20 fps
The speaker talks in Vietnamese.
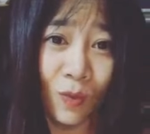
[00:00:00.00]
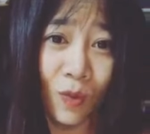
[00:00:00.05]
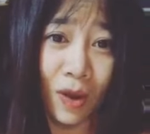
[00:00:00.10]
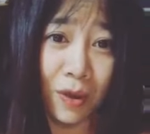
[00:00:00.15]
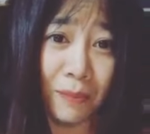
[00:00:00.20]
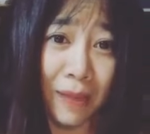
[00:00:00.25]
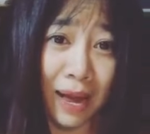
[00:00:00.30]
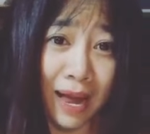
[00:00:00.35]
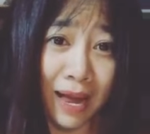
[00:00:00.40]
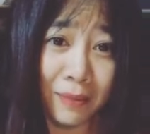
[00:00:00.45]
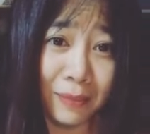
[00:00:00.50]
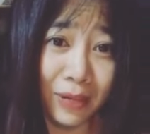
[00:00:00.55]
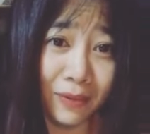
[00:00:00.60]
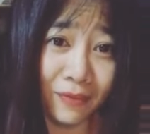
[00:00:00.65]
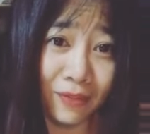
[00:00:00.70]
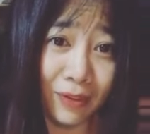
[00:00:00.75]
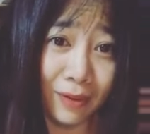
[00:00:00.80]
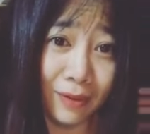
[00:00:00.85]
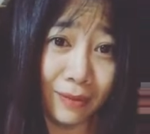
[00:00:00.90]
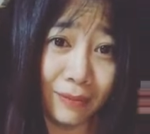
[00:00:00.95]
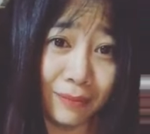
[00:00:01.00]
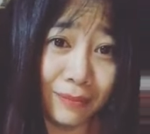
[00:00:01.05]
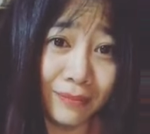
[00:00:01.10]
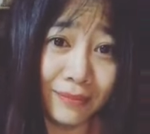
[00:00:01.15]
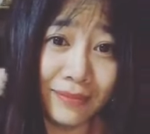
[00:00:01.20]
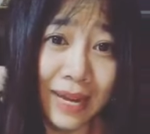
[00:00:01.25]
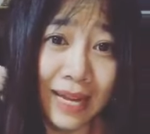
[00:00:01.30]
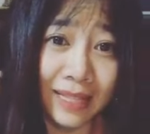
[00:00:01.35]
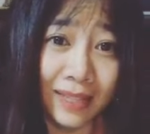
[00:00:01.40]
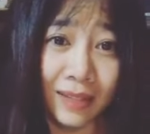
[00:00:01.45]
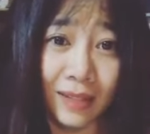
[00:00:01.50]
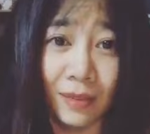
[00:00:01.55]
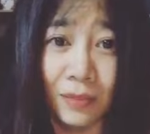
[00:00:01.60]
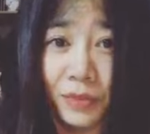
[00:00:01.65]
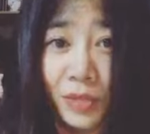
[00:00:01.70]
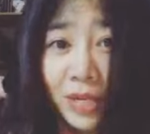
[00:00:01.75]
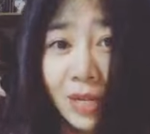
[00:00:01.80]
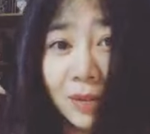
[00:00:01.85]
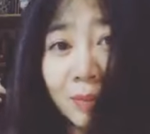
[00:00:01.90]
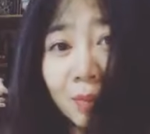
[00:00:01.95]
quất bài mà phải 3 tiếng tập
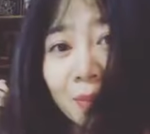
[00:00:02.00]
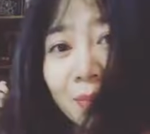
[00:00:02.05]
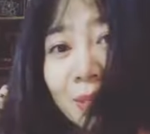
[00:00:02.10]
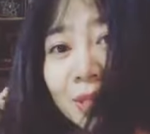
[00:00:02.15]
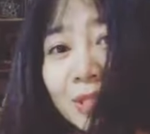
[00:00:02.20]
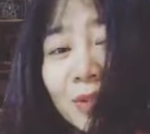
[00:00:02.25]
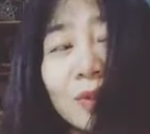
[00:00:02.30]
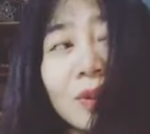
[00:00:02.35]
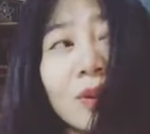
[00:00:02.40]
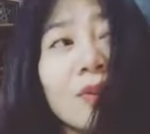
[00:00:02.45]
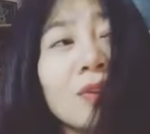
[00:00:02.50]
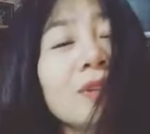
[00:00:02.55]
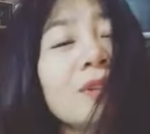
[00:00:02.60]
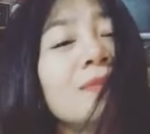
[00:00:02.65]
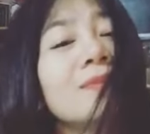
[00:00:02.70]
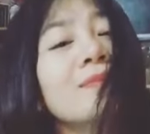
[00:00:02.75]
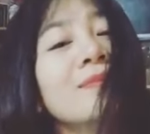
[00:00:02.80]
gym mới chịu nổi